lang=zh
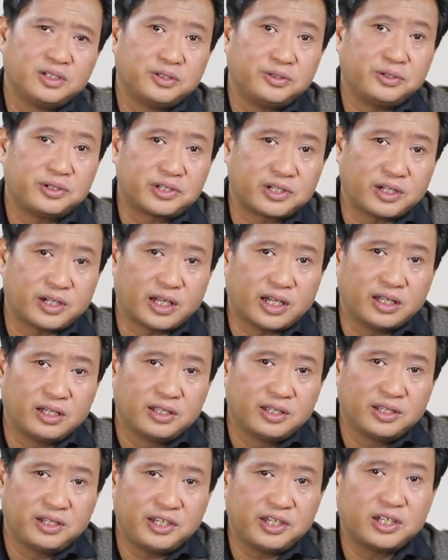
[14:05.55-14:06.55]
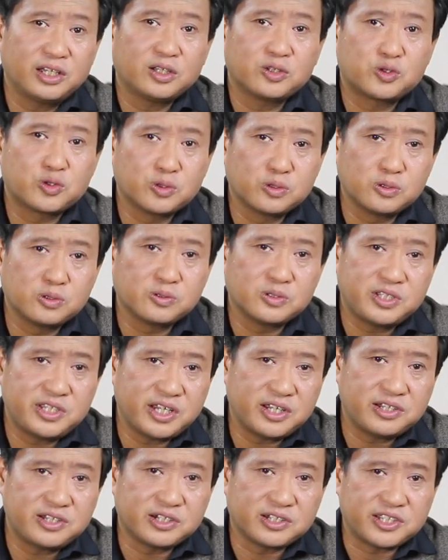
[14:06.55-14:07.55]
于是啊，一个中共
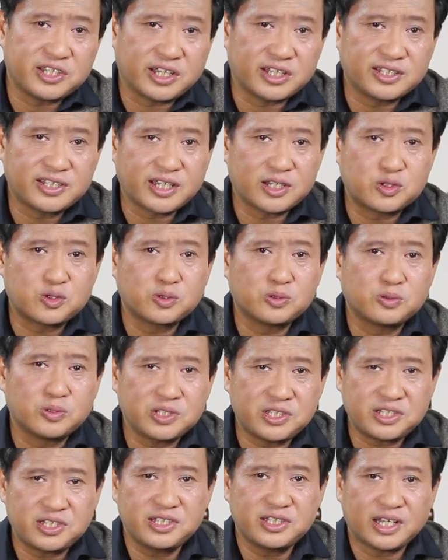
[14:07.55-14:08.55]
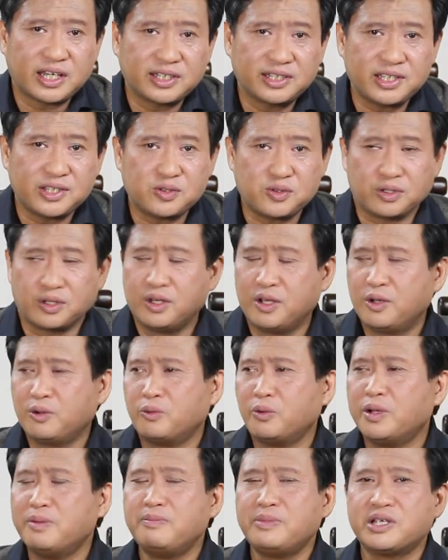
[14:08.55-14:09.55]
建政前在中国西南地区
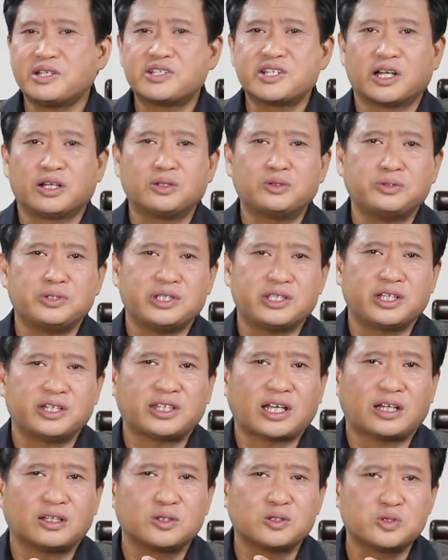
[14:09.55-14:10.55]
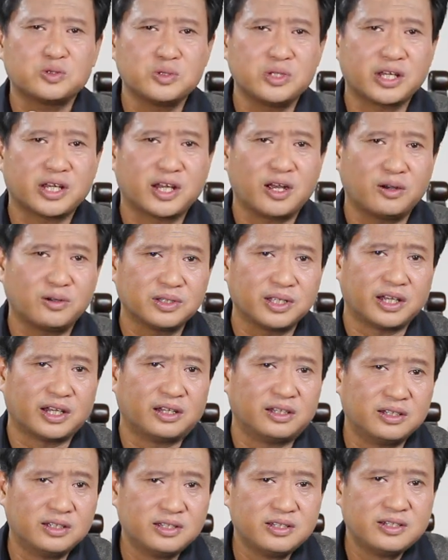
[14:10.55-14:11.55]
文明程度已经达到最高
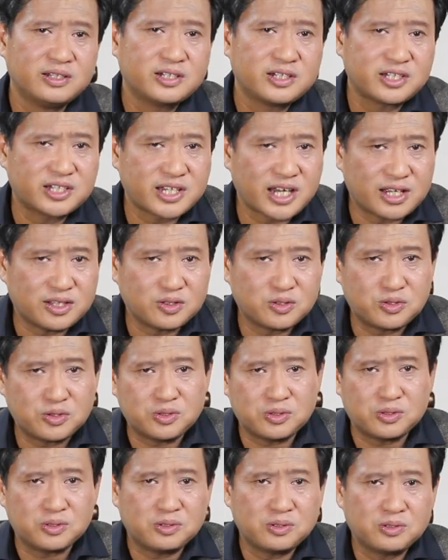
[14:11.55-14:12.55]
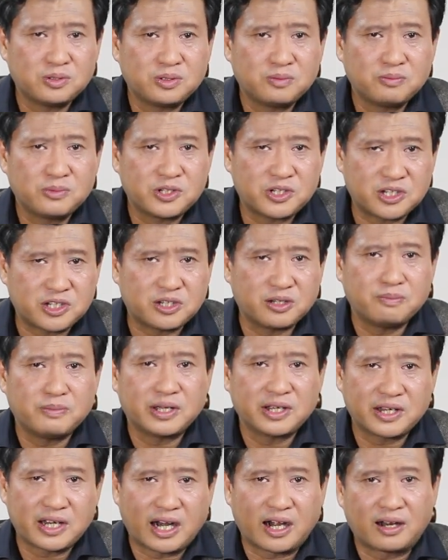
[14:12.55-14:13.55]
的山区石
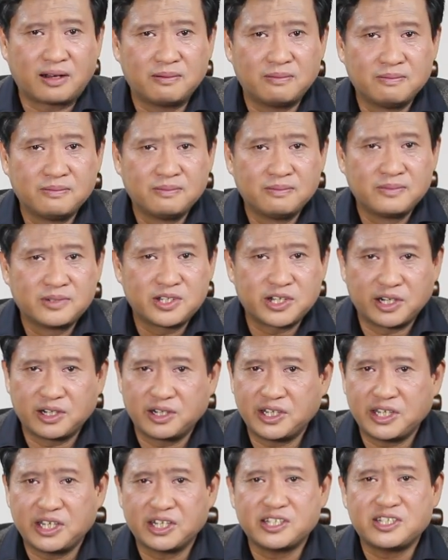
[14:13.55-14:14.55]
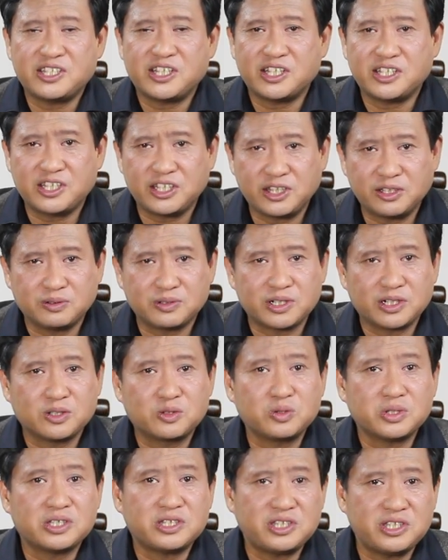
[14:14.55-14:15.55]
门坎儿，成了一个阶级斗争
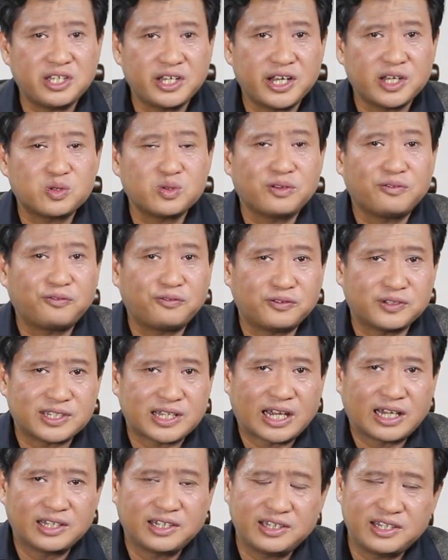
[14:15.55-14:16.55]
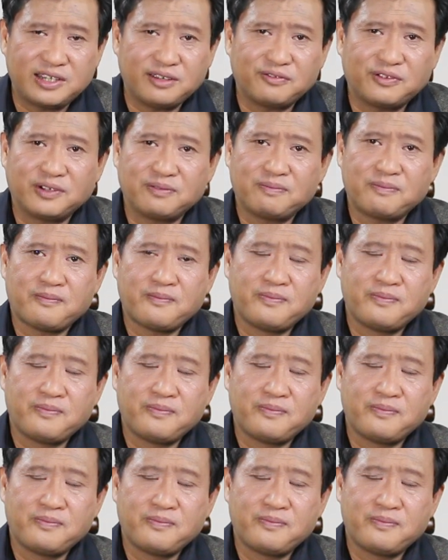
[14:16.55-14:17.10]
最激烈、最复杂的地方。